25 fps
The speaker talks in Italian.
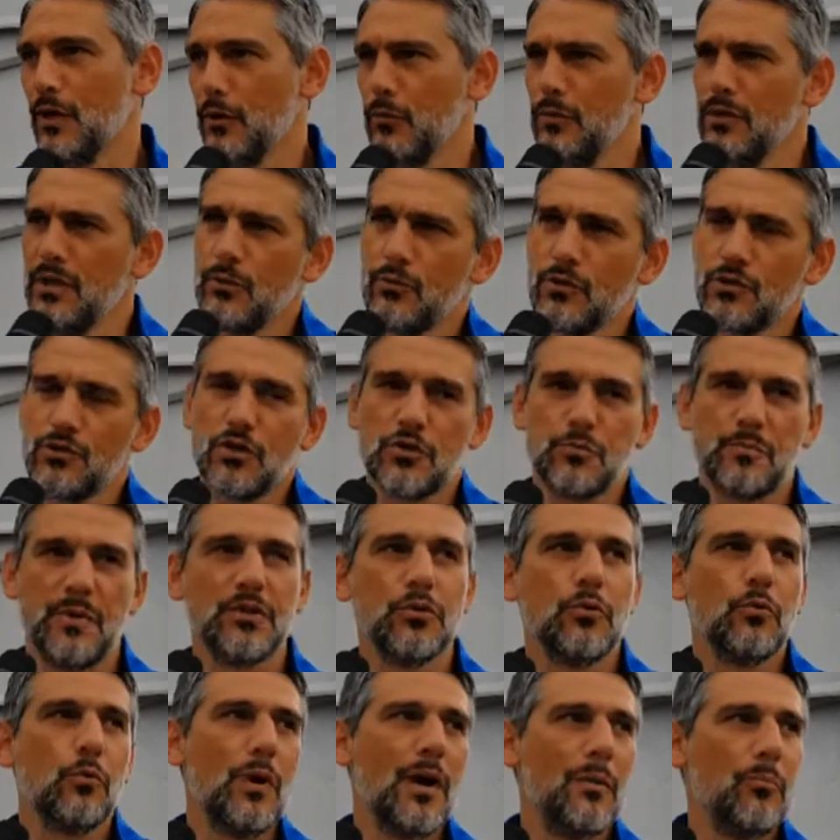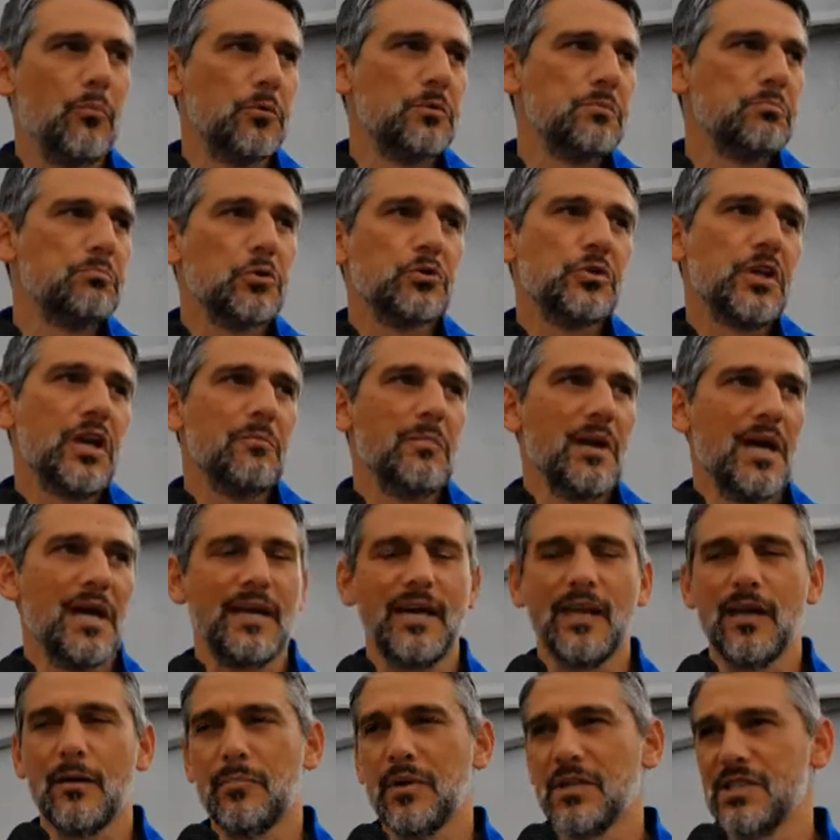quindi questo aspetto qua potrebbe
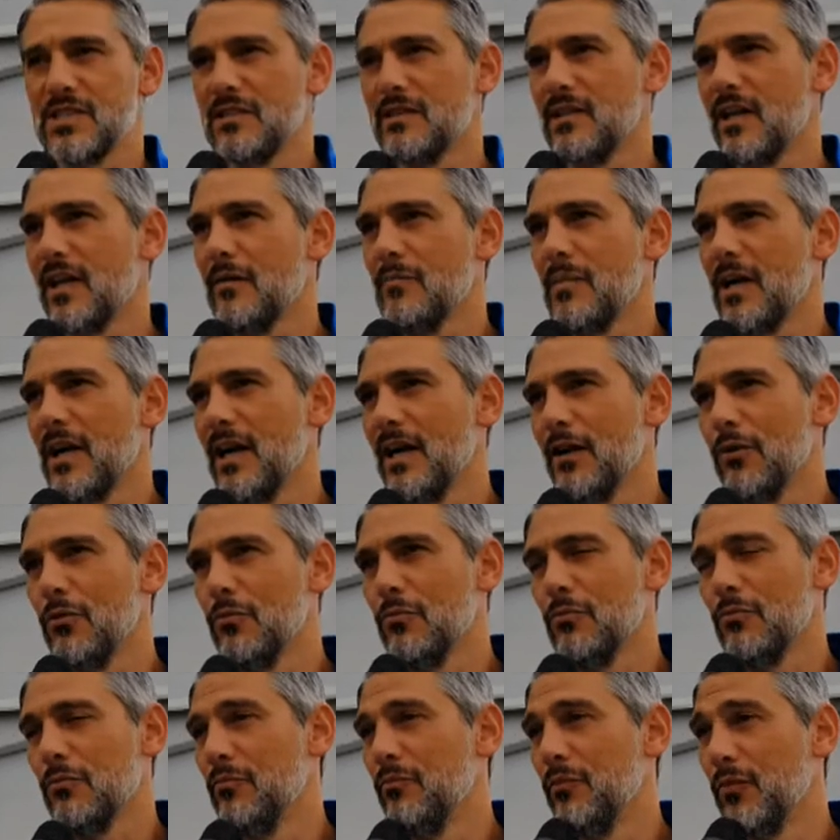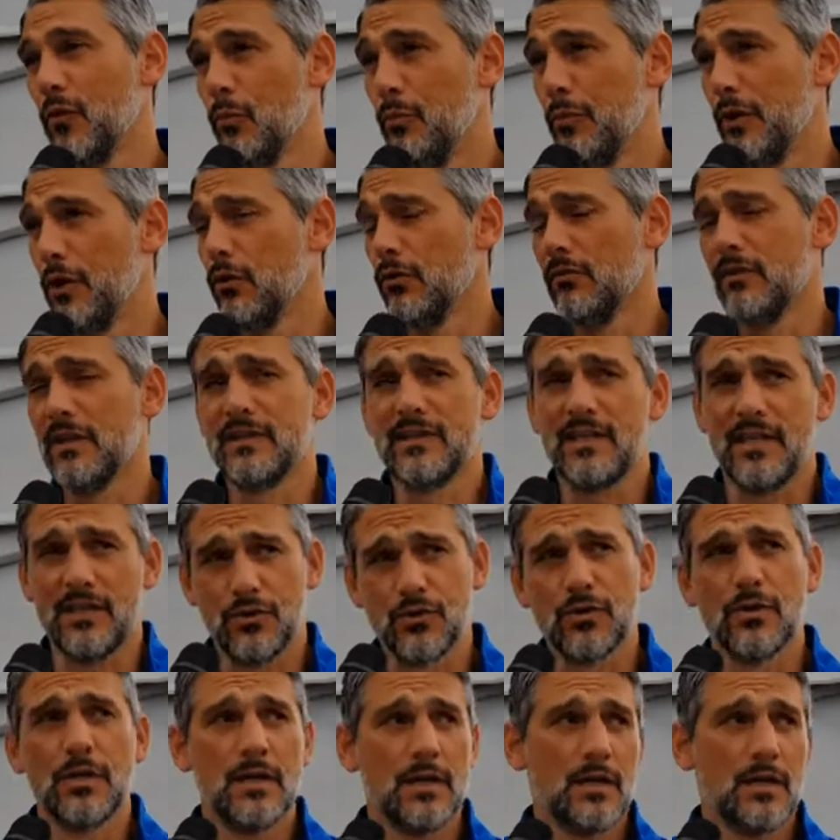anche rappresentare magari un, un piccolo vantaggio